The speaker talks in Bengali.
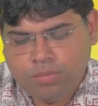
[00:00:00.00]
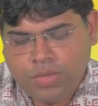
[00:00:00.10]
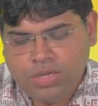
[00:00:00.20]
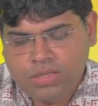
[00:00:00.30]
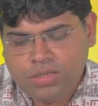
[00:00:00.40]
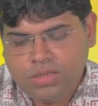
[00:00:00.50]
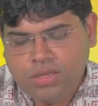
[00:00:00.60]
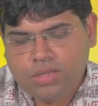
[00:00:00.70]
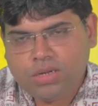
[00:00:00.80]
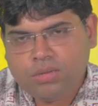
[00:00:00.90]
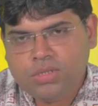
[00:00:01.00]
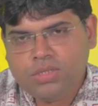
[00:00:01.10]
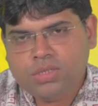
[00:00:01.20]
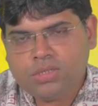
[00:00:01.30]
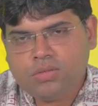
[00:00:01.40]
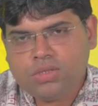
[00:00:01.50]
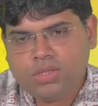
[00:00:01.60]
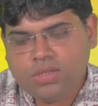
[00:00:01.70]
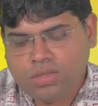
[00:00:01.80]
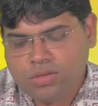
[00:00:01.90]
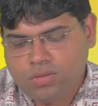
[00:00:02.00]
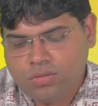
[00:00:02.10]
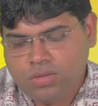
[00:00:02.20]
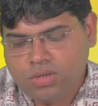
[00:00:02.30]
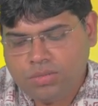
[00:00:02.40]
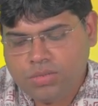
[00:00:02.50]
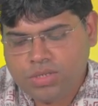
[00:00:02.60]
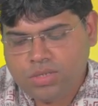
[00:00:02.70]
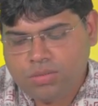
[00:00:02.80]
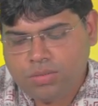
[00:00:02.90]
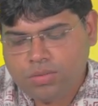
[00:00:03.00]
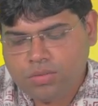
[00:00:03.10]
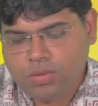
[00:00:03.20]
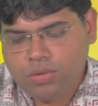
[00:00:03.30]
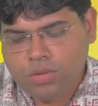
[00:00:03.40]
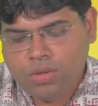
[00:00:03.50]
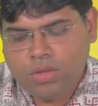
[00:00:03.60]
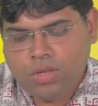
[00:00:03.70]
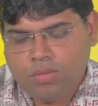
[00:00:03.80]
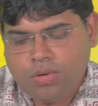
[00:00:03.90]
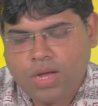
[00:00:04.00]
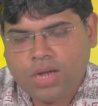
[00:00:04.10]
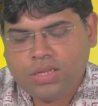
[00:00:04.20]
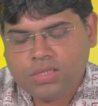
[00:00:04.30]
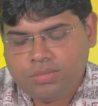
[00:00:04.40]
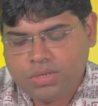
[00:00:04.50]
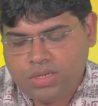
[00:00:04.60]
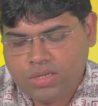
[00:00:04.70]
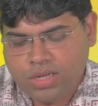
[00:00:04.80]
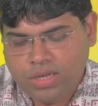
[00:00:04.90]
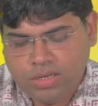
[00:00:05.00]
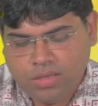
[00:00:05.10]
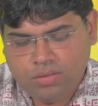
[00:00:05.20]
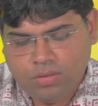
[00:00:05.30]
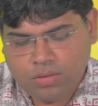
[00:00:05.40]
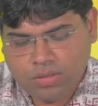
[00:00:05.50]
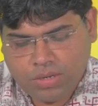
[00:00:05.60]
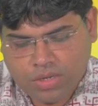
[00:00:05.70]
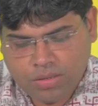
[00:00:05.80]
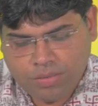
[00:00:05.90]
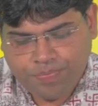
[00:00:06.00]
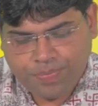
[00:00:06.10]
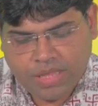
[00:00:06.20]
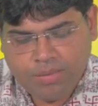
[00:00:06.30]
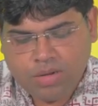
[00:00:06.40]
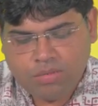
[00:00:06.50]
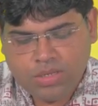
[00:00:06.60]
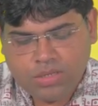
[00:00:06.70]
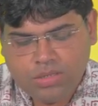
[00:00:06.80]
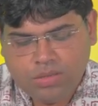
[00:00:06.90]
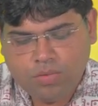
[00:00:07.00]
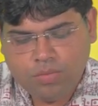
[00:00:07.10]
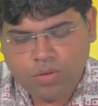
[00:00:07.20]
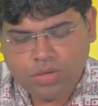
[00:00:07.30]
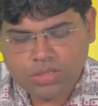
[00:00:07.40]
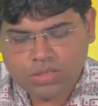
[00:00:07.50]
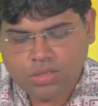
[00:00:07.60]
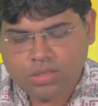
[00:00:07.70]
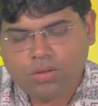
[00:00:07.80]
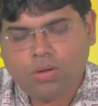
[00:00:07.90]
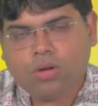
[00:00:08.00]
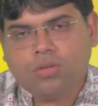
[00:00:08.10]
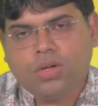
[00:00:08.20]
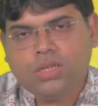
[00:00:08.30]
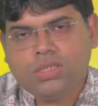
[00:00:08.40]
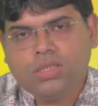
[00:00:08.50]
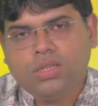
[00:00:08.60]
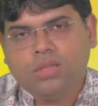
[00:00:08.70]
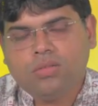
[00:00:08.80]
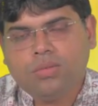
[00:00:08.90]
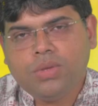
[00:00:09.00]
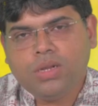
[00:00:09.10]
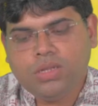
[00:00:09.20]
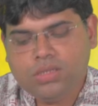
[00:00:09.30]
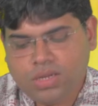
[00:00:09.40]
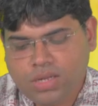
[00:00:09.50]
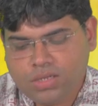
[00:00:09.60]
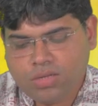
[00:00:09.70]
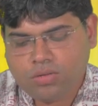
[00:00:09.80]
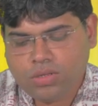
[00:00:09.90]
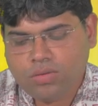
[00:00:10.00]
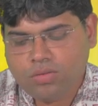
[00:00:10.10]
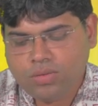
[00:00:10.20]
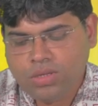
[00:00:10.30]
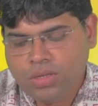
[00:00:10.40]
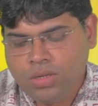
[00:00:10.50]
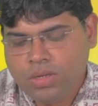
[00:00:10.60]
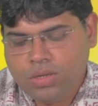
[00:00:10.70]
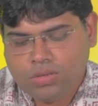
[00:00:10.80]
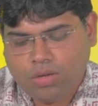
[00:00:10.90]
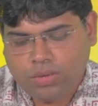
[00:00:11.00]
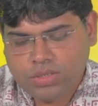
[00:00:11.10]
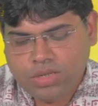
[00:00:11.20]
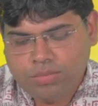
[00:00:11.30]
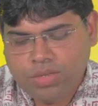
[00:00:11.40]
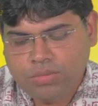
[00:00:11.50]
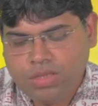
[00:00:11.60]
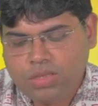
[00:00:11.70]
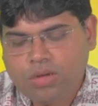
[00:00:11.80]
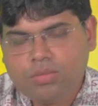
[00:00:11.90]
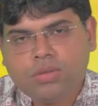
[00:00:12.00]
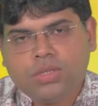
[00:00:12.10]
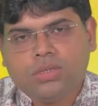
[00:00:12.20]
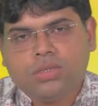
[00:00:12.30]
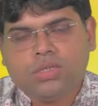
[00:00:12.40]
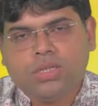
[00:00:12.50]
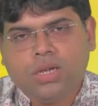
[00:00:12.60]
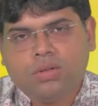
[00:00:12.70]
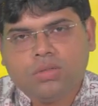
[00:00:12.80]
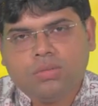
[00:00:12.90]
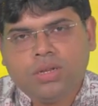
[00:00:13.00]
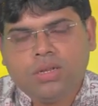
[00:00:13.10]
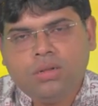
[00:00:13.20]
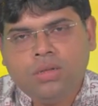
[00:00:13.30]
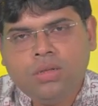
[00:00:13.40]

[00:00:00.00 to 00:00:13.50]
মেডিসিন নিয়ে যারা বিজনেস করছেন তাদের জন্য দিনটি বিশেষভাবে শুভ এবং আনএক্সপেক্টেড গেইন কিন্তু হতে পারে এবার আমি আসছি কুম্ভ রাশিতে হটকারী সিদ্ধান্ত আপনার নিজের কাজের ক্ষতি করবে সমাজে আপনি মিথ্যা অপবাদের শিকার হতে পারেন